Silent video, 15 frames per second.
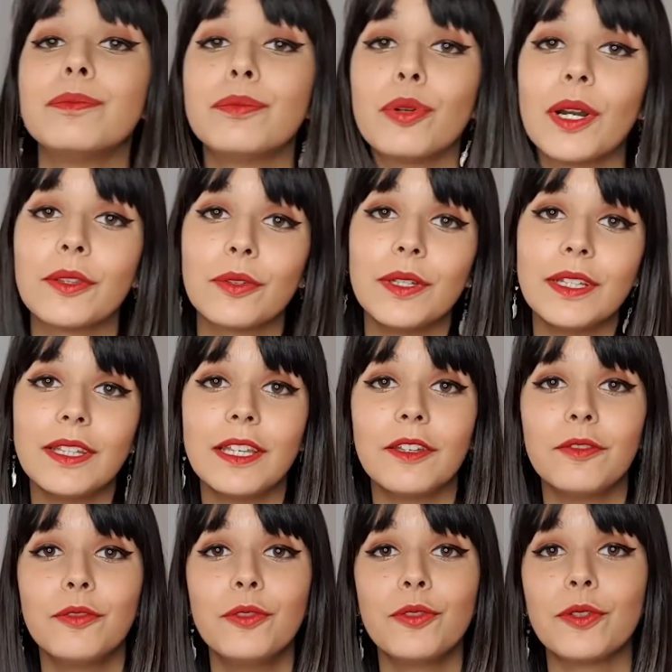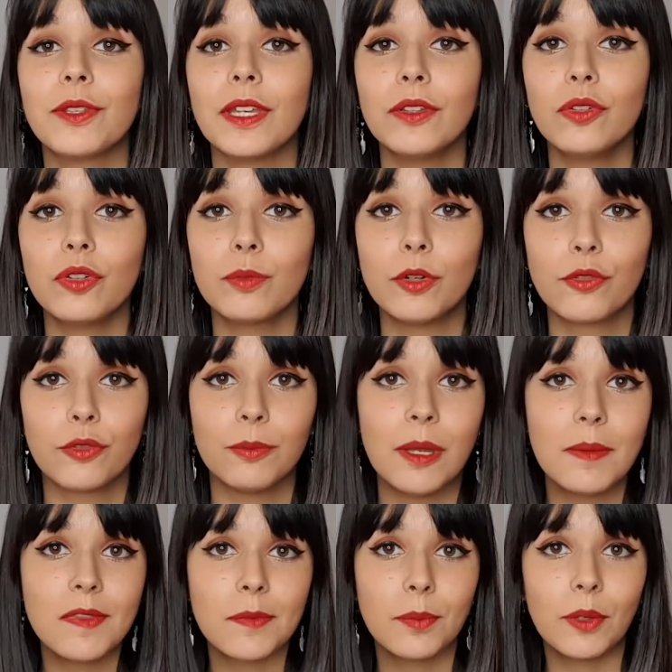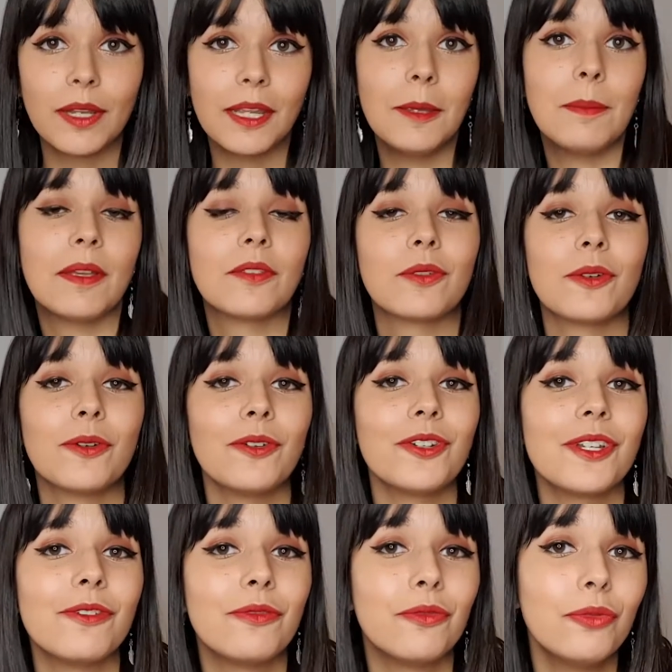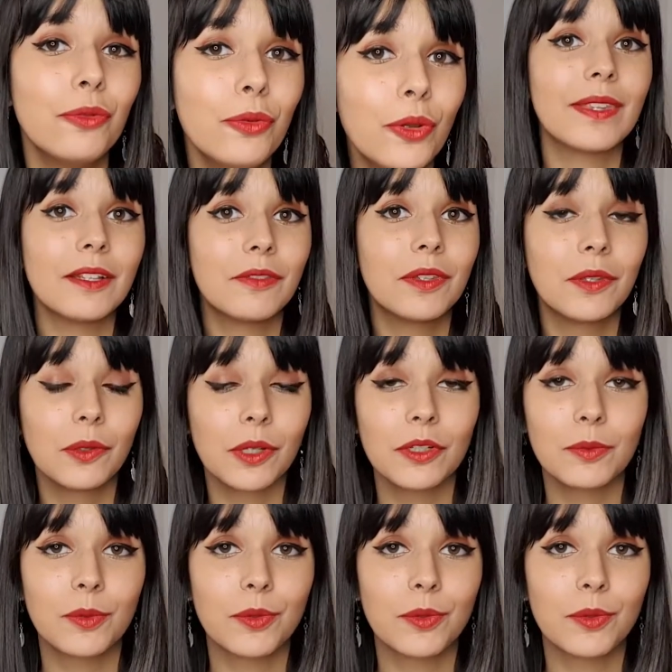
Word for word: Pour être honnête avec vous, ce cadeau, je me le suis même spoilé parce que quand j'ai vu cette figurine,